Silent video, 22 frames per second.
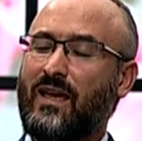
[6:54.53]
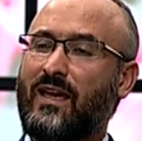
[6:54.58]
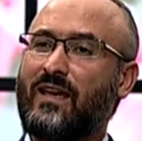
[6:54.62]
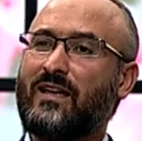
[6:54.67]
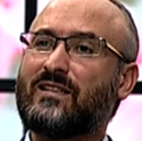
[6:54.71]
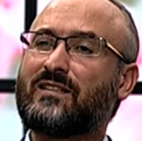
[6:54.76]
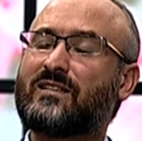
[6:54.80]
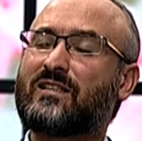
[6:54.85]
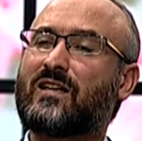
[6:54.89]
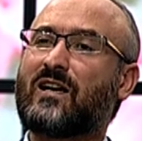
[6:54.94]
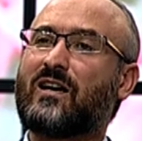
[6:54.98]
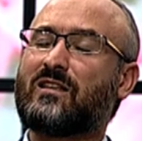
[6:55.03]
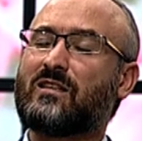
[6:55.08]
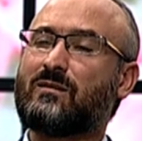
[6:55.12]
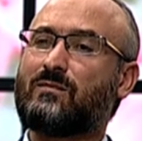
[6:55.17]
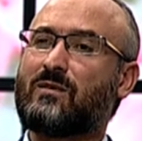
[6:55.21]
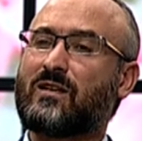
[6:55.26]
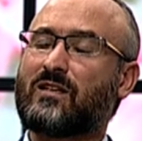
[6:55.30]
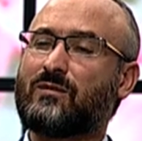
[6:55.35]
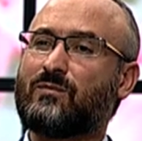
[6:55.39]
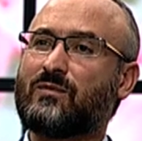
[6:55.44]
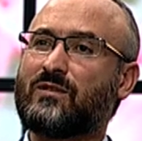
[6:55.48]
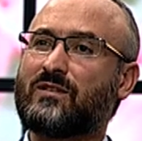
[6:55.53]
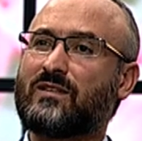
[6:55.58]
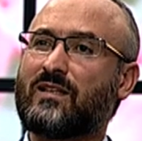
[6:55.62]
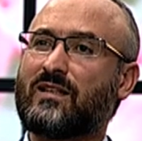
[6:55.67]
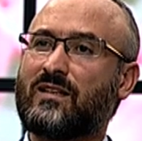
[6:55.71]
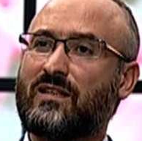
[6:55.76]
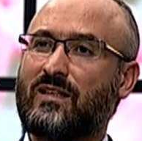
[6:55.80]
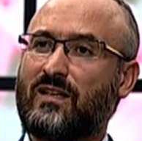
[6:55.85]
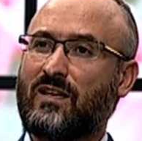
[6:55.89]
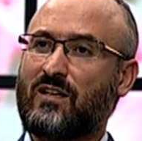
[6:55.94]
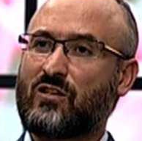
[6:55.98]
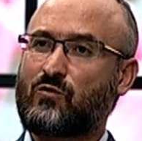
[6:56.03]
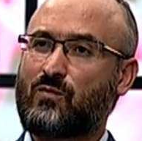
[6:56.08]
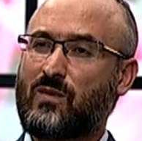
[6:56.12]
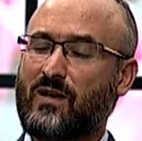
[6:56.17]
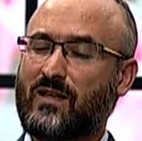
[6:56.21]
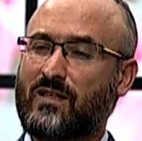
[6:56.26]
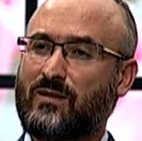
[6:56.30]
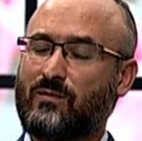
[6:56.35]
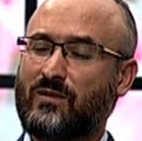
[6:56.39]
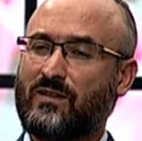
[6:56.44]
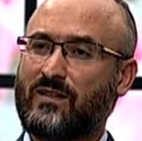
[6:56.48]
İtikadi bakımından, inanç
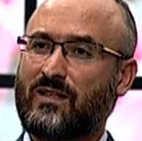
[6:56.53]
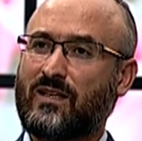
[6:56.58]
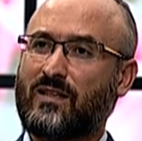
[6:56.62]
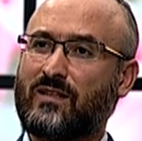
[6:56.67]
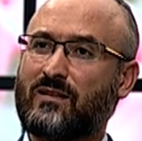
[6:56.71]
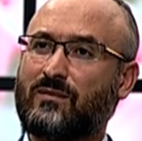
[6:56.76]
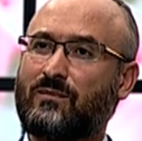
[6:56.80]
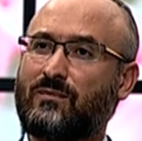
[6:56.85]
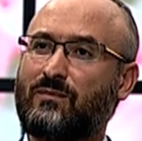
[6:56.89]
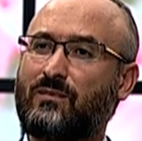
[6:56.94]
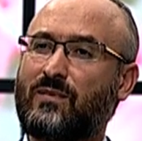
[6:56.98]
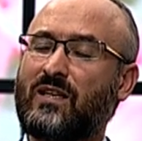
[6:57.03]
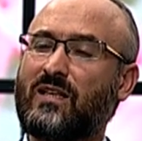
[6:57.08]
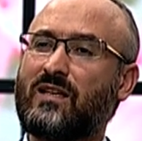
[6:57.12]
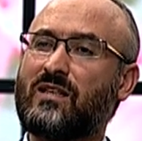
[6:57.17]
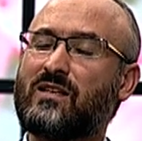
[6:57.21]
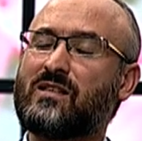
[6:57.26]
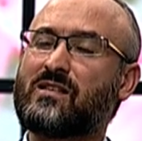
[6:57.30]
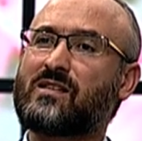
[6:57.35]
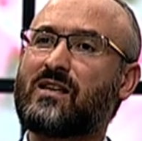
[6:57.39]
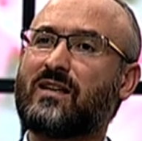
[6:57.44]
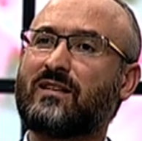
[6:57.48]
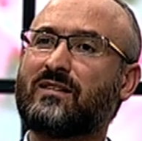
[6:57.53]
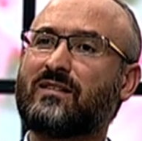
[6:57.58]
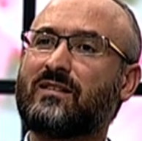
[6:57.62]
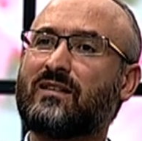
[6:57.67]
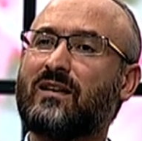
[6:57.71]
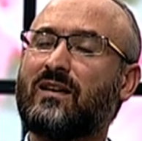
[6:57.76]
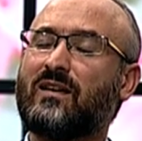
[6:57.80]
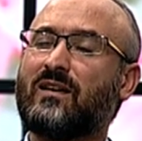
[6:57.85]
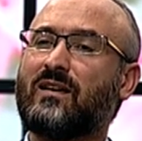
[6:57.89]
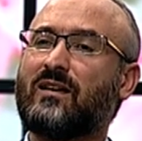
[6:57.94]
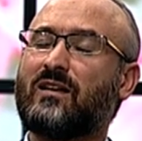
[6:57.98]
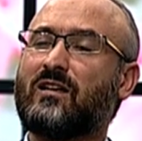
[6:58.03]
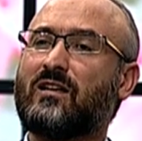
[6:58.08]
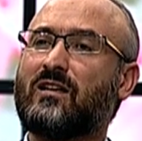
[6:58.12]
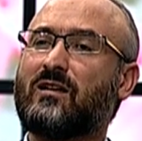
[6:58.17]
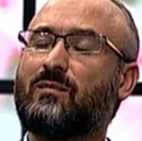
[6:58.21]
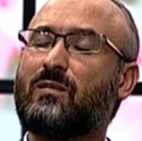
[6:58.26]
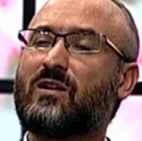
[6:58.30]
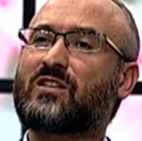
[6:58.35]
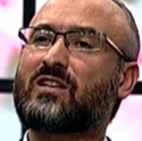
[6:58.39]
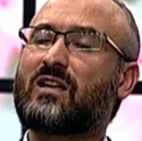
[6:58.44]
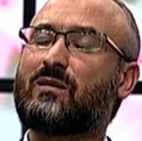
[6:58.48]
bakımından bir insan
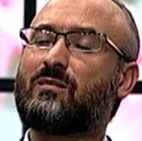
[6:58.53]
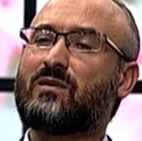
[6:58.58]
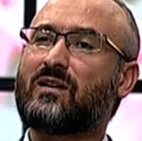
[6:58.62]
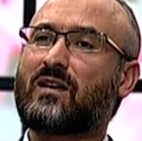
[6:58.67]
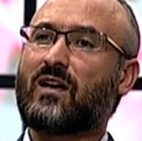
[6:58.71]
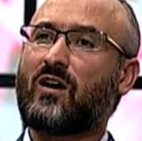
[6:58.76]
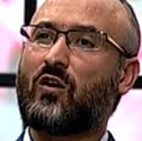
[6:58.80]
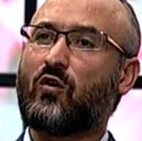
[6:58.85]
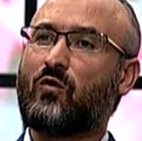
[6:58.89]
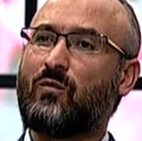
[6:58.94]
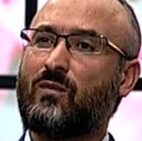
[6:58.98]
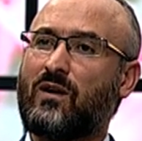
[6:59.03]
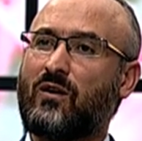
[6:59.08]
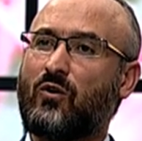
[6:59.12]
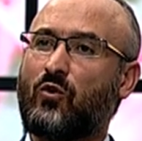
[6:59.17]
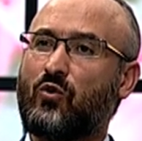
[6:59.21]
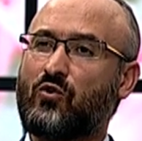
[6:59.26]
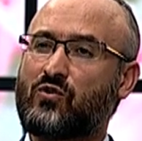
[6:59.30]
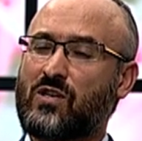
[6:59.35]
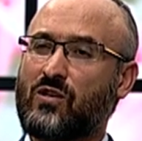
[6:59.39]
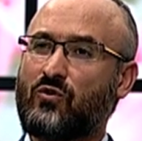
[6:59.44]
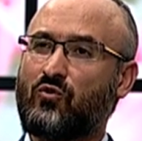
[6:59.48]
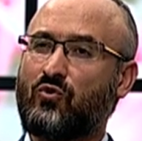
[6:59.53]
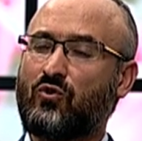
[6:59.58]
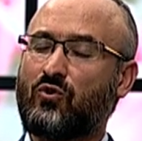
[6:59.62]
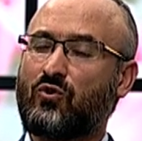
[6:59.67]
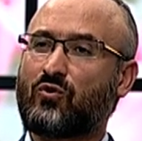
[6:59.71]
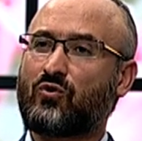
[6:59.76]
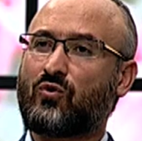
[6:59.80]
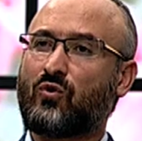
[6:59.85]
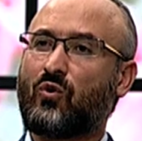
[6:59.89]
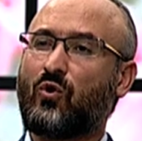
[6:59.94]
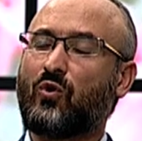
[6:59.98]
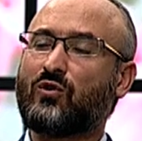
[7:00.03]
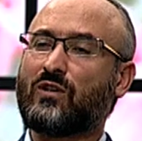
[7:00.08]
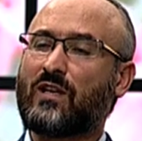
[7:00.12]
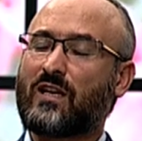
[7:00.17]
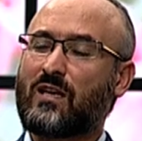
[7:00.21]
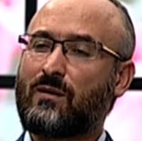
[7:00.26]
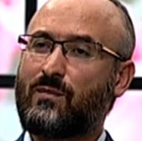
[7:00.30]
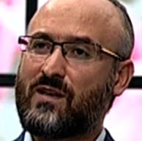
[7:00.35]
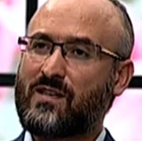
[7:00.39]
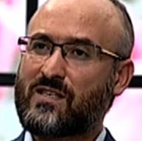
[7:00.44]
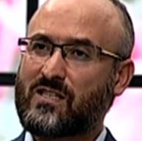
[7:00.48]
e, başka bir kavme özeniyor,
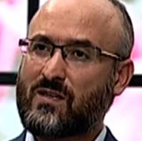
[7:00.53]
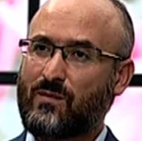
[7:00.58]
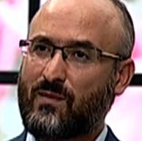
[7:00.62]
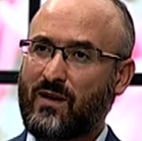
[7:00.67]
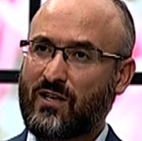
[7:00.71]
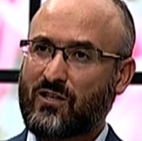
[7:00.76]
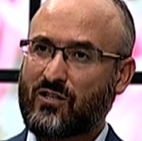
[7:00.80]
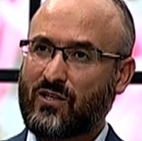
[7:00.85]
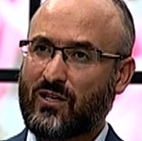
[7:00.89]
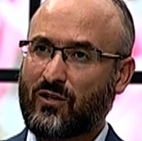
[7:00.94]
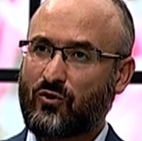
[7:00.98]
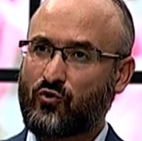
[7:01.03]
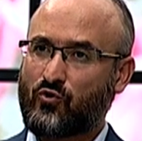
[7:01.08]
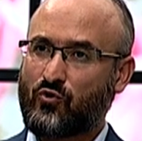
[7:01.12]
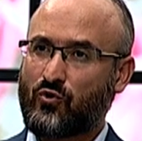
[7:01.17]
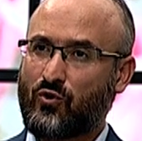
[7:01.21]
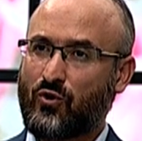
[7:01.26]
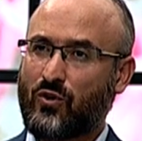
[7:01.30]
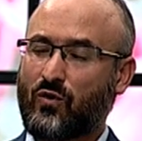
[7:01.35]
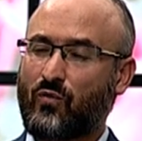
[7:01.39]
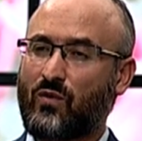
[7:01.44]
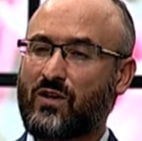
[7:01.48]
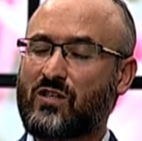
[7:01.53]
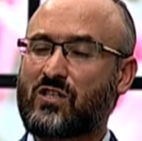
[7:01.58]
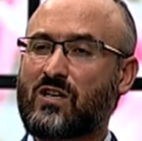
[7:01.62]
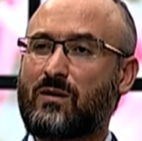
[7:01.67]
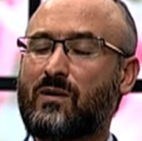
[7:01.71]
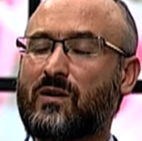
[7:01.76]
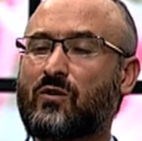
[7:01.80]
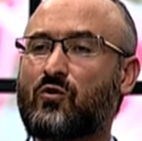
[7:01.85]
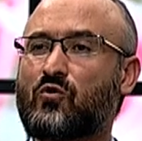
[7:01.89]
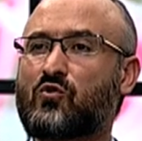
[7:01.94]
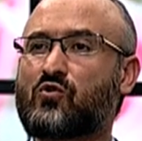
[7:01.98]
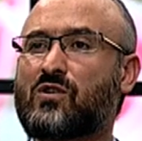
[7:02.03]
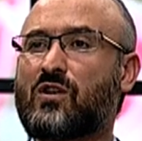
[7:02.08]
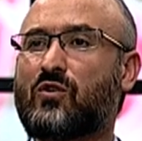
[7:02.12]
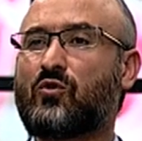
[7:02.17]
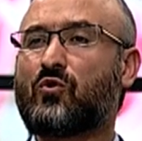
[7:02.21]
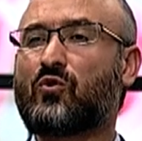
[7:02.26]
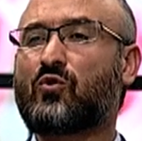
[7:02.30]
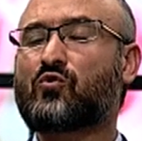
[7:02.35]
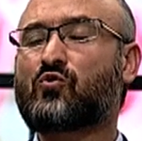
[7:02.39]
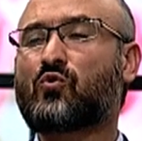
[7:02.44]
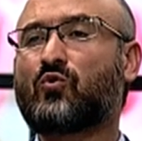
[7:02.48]
onlara benzemeye çalışıyor ve çaba
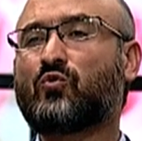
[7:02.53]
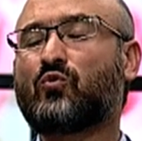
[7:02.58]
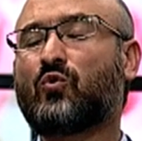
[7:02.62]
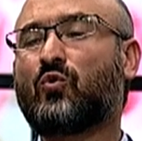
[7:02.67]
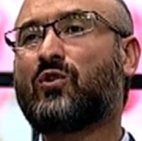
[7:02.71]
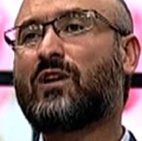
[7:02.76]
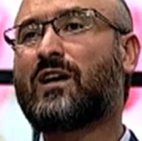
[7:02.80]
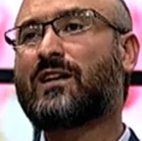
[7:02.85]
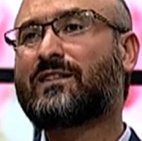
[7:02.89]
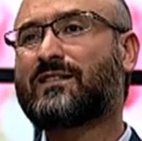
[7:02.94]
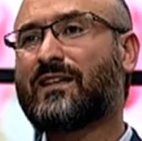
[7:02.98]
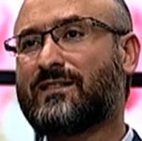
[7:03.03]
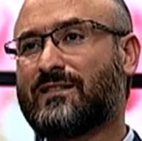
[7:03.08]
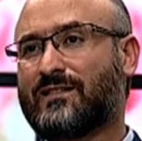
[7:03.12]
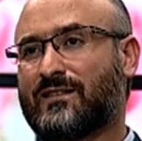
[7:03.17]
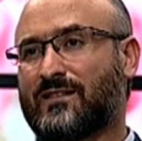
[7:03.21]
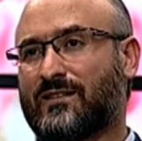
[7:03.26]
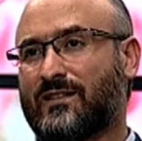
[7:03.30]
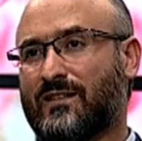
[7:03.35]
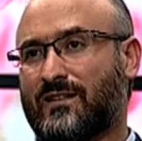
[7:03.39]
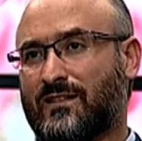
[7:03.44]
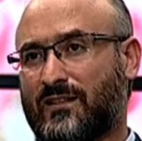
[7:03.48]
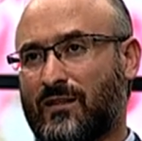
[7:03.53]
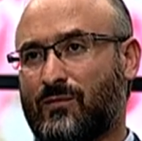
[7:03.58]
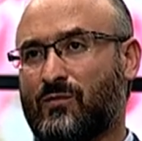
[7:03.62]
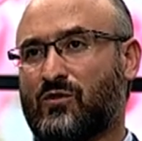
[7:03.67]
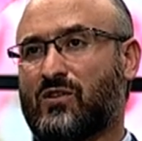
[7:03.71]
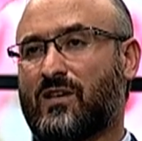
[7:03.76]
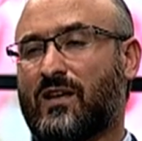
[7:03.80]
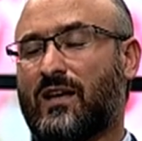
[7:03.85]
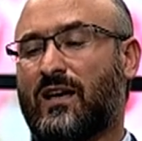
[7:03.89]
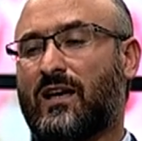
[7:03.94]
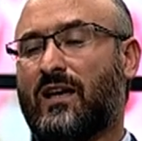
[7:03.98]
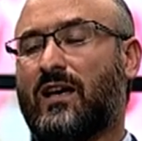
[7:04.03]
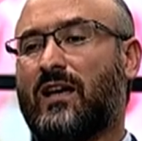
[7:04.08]
gösteriyorsa o da onlardandır demiş. Evet.